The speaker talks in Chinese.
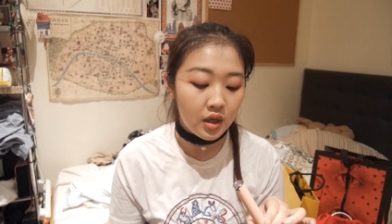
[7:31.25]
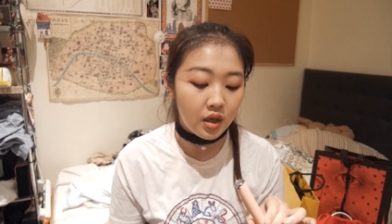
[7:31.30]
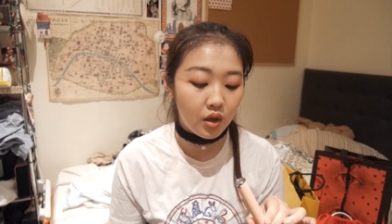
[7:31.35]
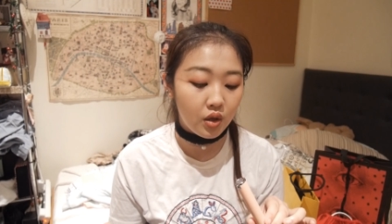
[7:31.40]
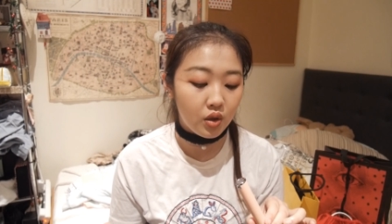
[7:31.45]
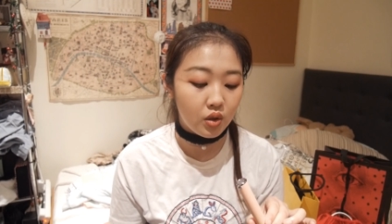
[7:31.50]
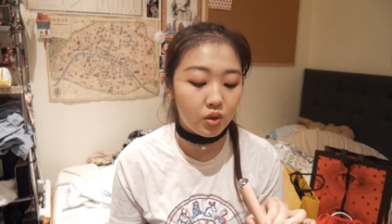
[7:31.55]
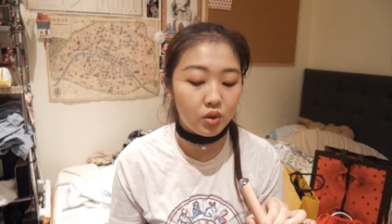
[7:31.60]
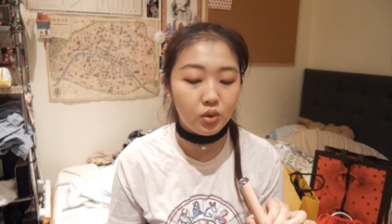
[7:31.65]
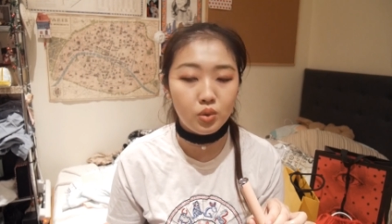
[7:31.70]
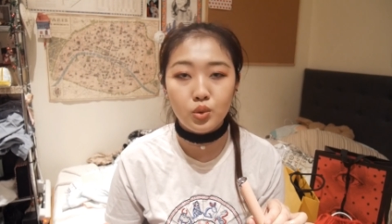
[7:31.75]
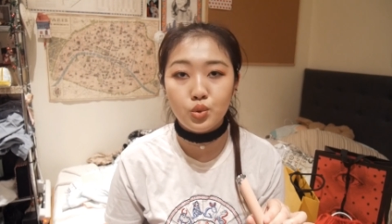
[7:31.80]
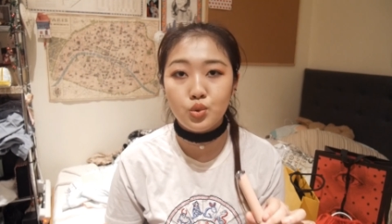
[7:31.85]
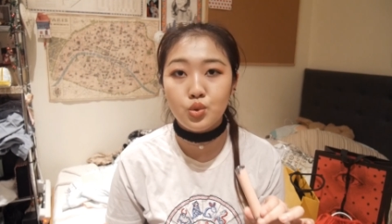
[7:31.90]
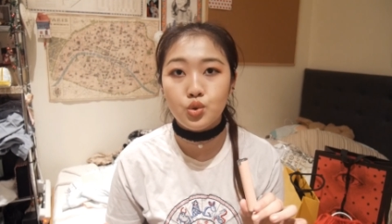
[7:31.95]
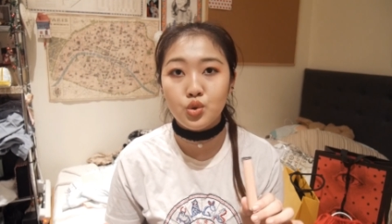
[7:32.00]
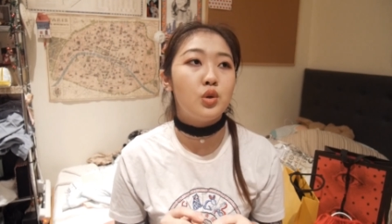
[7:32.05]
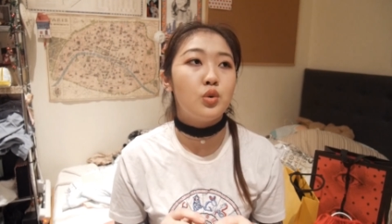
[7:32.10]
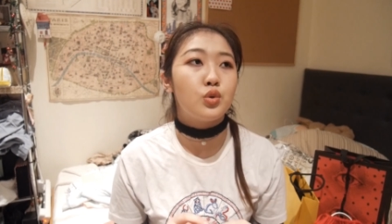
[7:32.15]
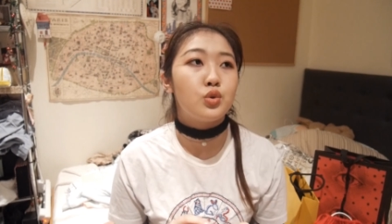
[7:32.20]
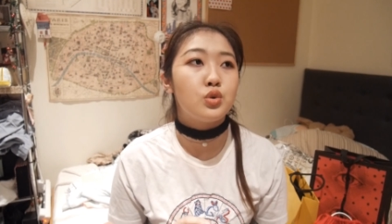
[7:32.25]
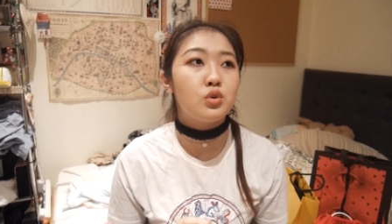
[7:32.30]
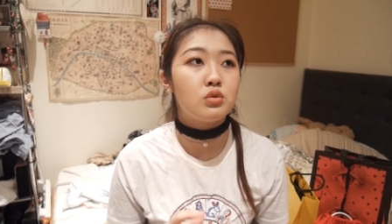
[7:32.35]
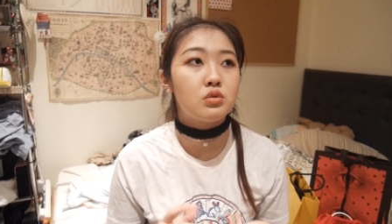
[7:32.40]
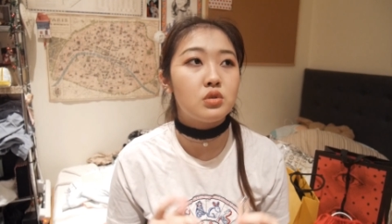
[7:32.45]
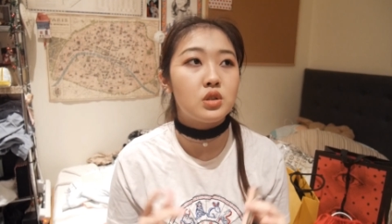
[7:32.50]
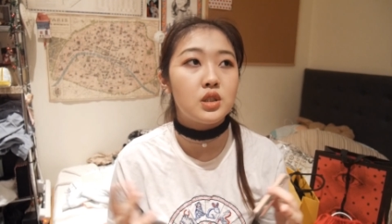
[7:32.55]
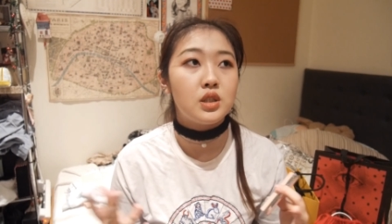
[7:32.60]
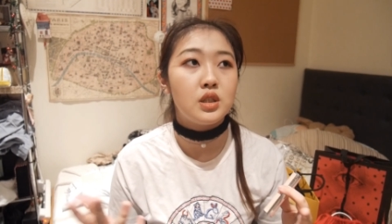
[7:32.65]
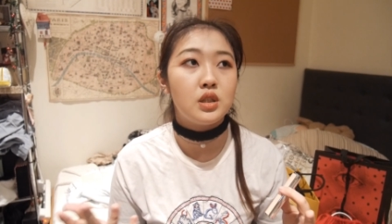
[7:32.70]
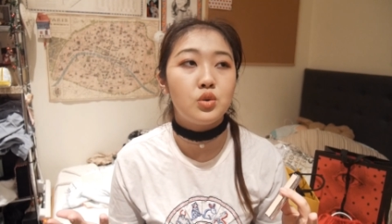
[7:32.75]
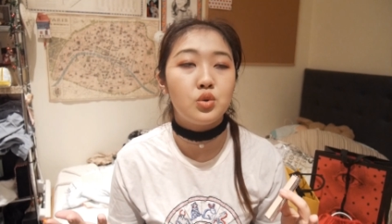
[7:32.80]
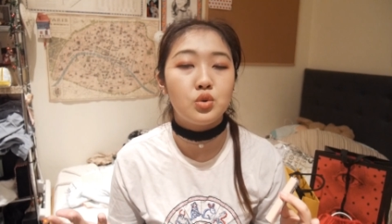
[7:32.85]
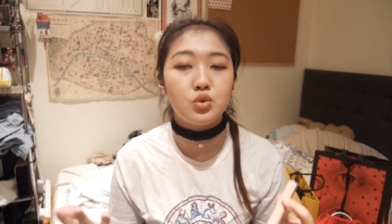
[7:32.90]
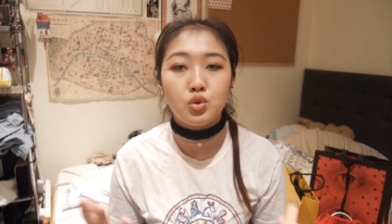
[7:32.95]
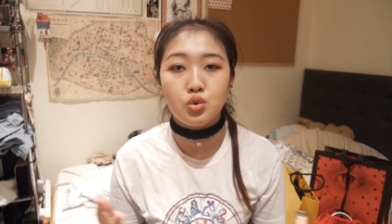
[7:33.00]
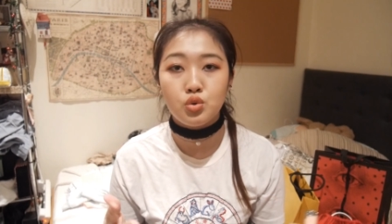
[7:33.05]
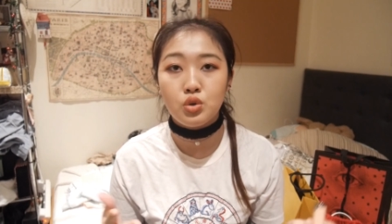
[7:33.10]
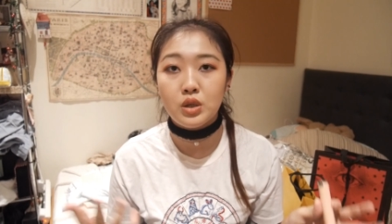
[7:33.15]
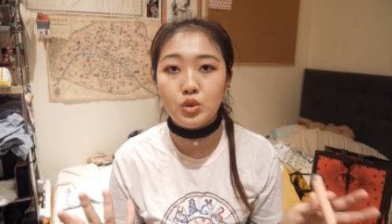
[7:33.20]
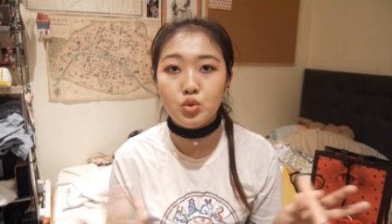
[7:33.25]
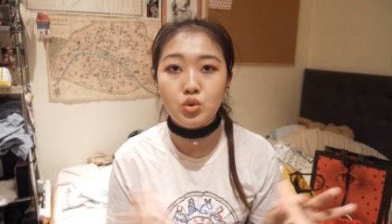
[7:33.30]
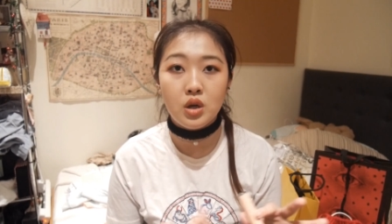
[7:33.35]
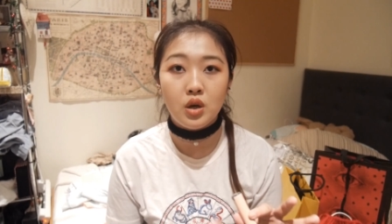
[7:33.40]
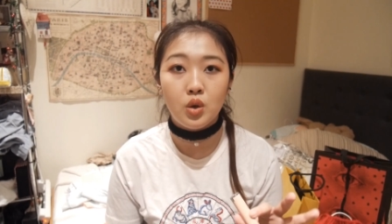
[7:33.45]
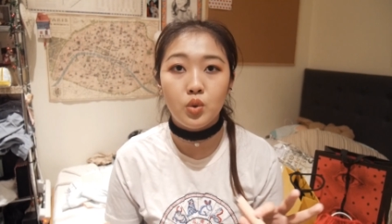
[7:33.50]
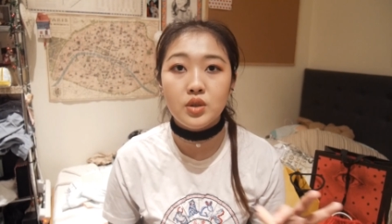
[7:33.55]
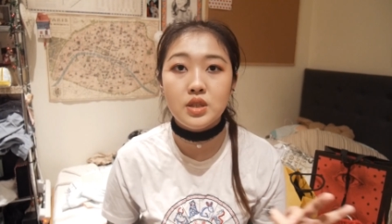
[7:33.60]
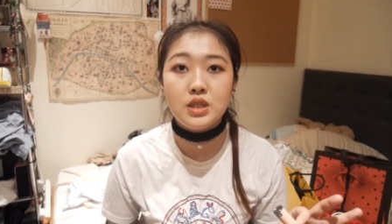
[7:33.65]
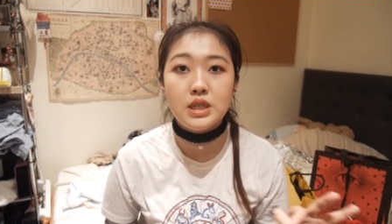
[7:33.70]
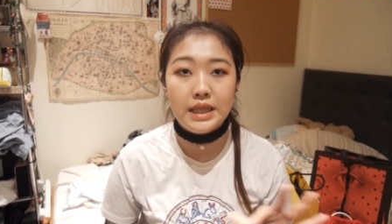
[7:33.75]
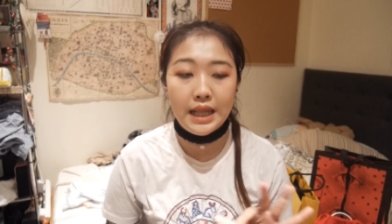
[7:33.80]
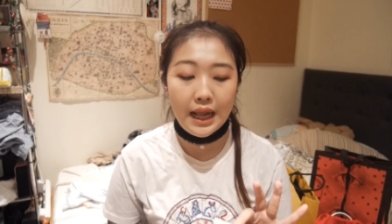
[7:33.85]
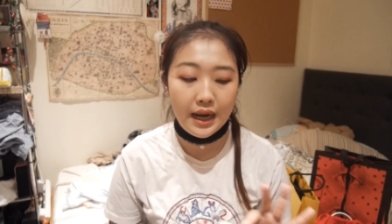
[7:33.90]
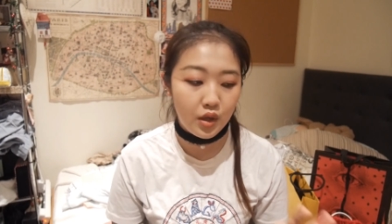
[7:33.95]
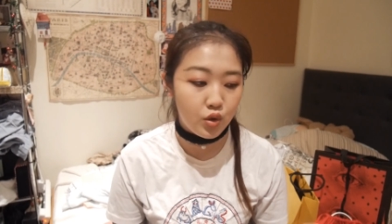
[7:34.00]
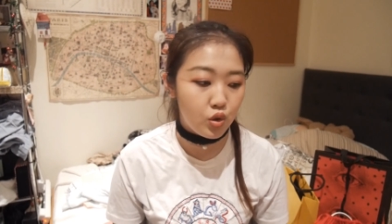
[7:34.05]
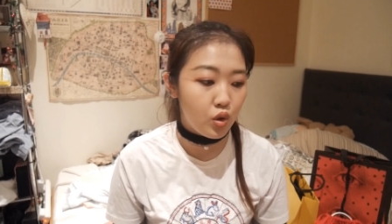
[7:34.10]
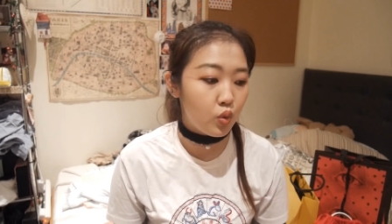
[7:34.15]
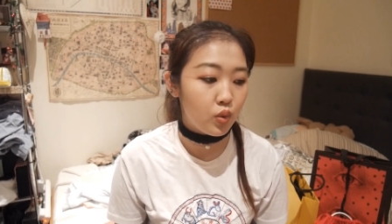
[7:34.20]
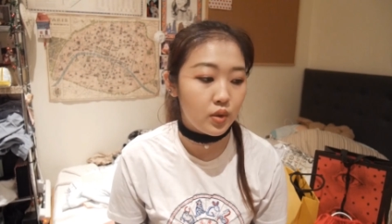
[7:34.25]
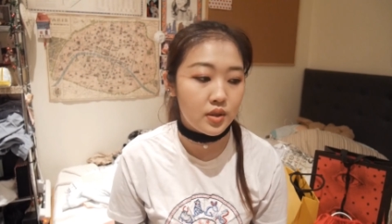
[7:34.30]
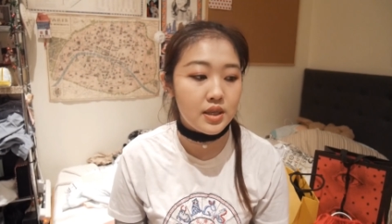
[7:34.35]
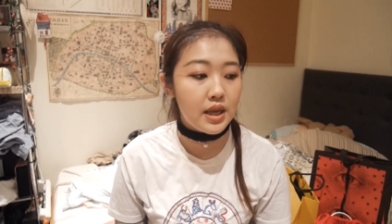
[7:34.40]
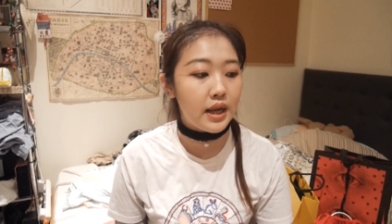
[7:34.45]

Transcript: 然后所以我就直接就说那算了，我自己拿来用，